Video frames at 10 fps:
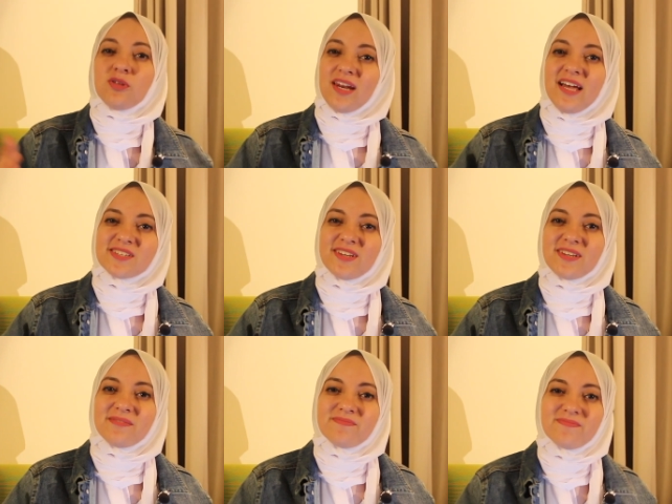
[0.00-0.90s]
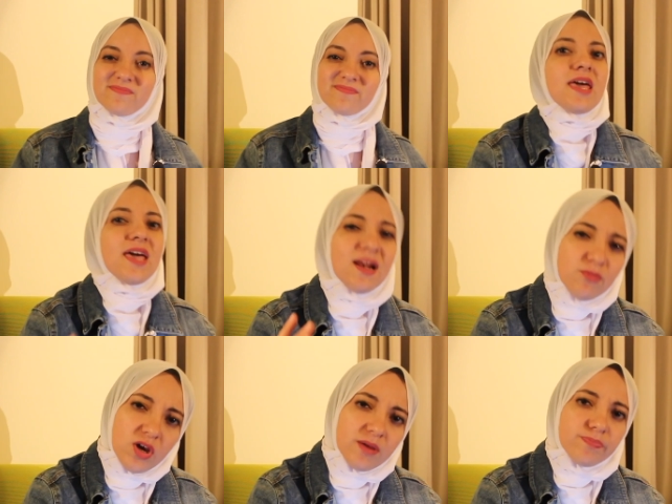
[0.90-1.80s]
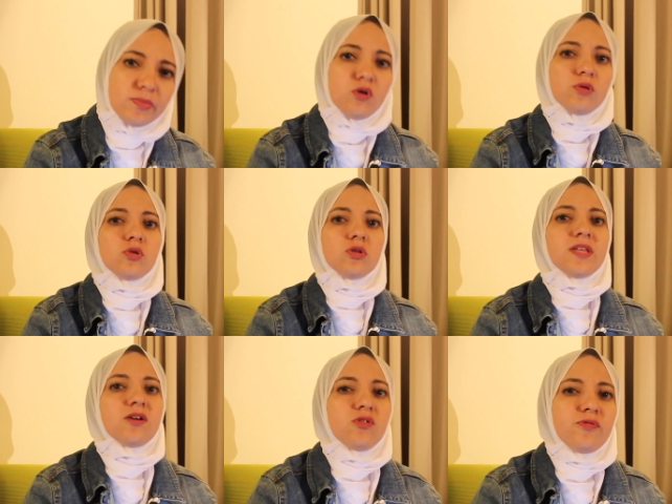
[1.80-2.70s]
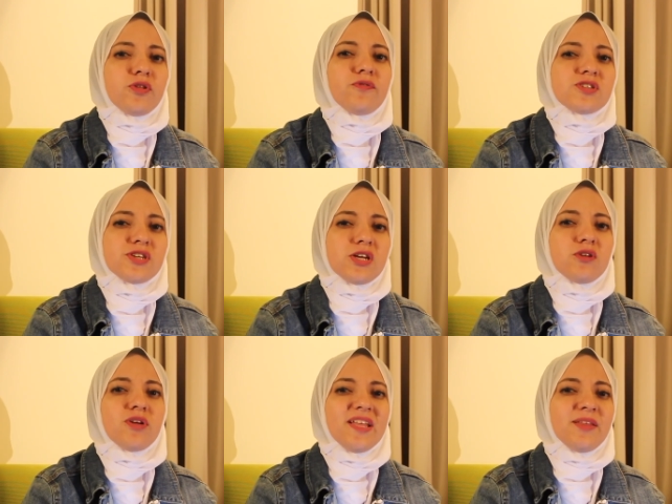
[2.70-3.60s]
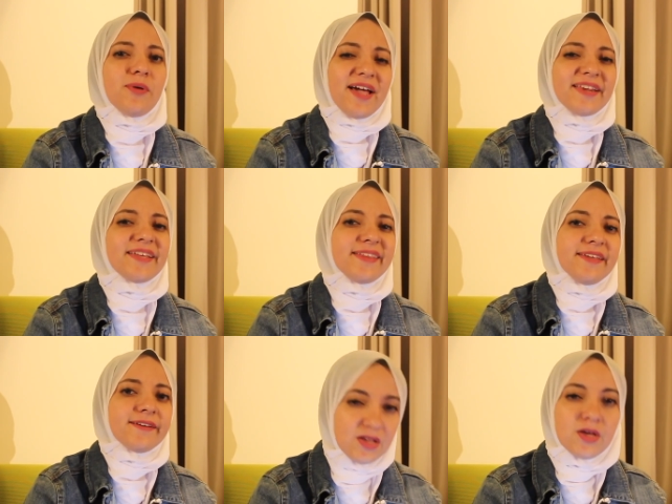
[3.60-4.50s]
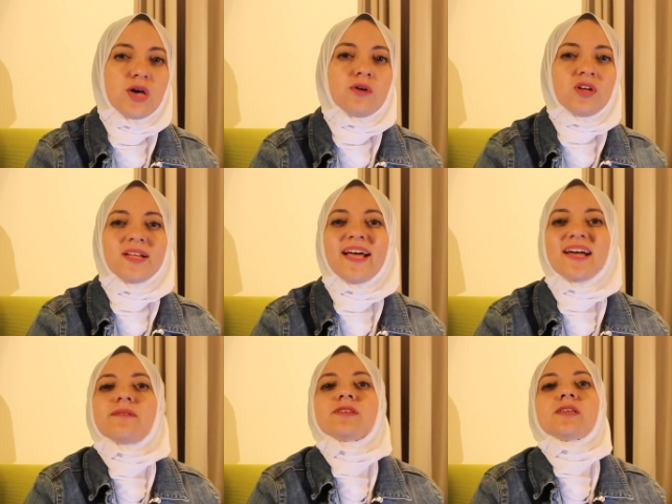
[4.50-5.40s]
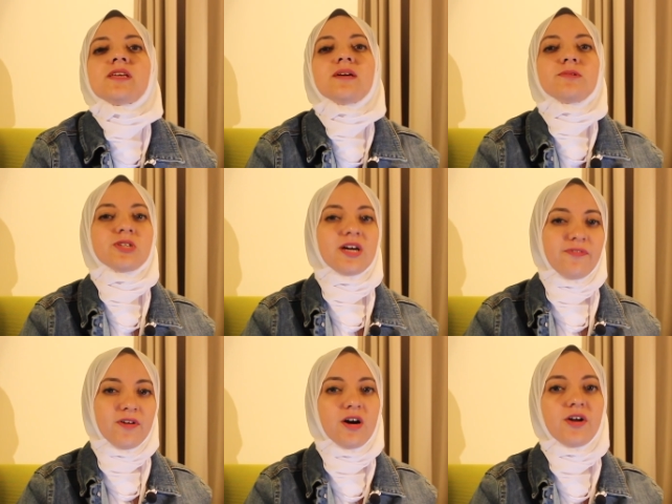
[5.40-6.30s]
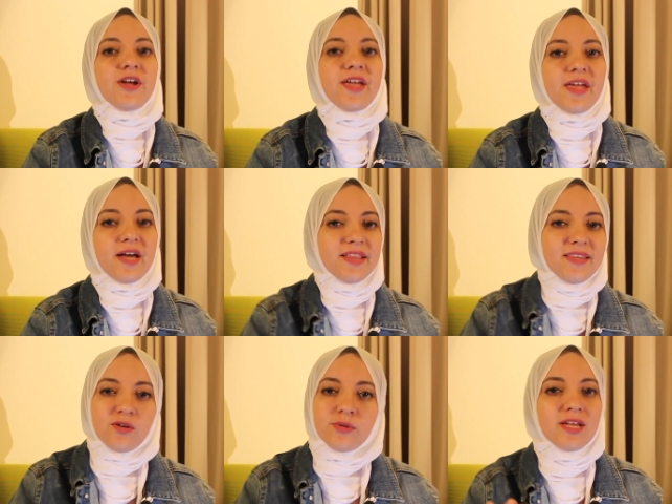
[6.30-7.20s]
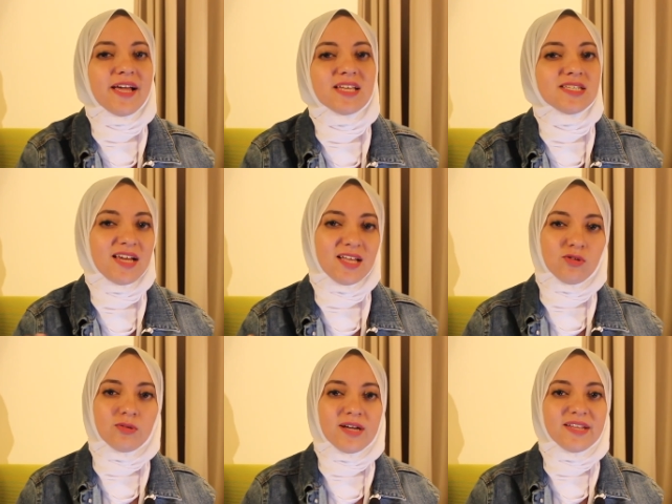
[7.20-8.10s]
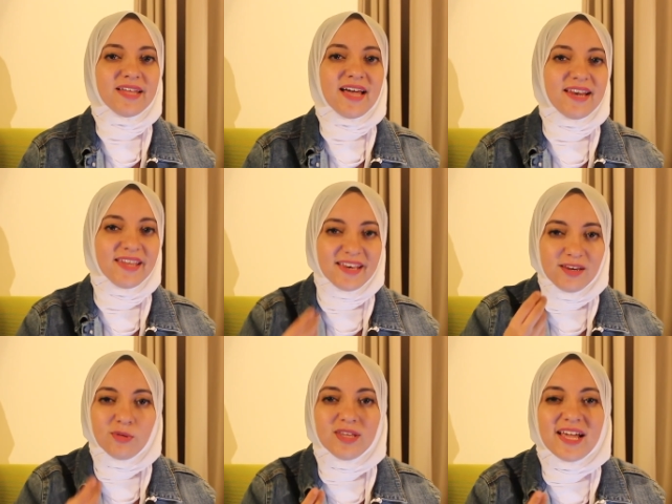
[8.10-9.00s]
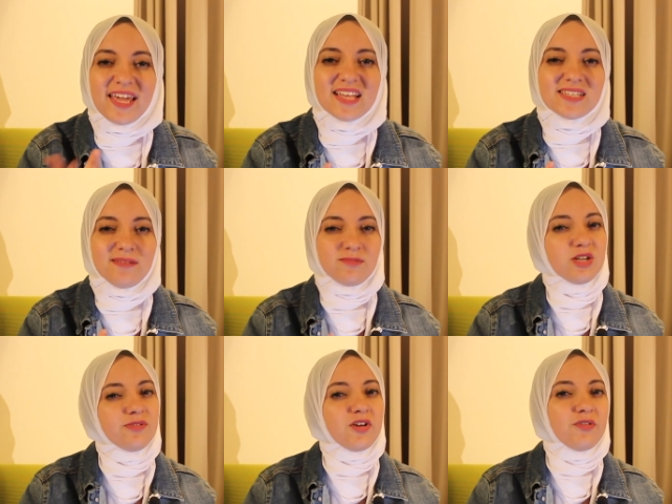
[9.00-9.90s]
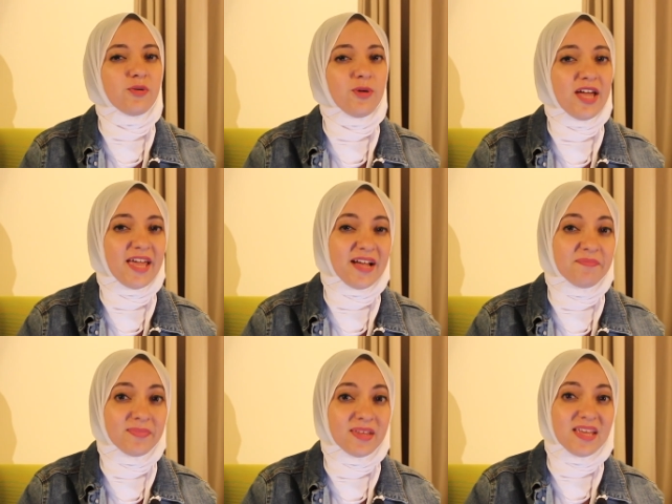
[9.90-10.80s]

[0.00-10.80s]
وده اللي حصل لي المهم وبدون دخول في تفاصيل ولت وعجن كتير فضلت قاعده مسكينه مش عارفه اقرا ايه حتى اليومين الاجازه اللي خدتهم عند اهلي يومين الاجازه مش عارفه اقرا فيهم حاجه